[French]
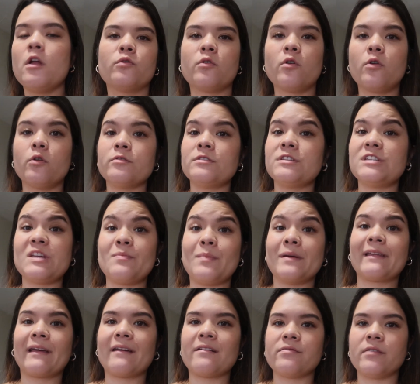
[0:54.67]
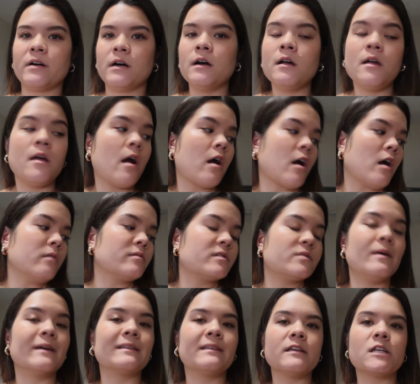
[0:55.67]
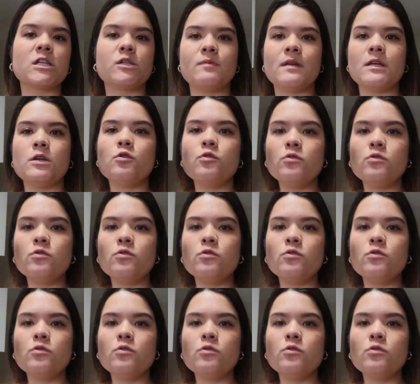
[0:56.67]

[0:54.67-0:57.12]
Donc en gros si j'ai pas très faim comme ce matin je mets